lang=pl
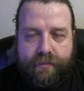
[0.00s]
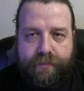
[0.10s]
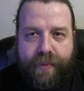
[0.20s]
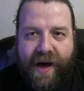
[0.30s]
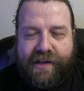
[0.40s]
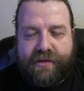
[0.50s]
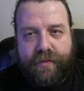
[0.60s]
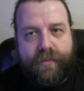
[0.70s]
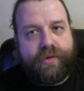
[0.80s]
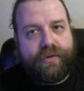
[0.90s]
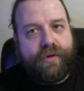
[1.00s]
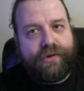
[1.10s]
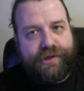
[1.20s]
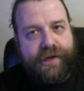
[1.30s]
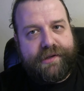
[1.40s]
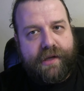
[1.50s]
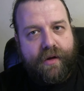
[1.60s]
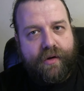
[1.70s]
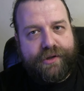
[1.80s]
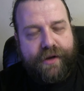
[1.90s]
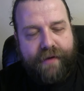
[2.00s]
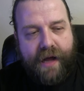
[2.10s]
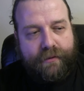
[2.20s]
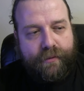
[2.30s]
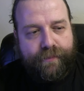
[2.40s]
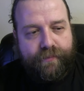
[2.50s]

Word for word: bardzo mocno oszczędza na ogrzewaniu.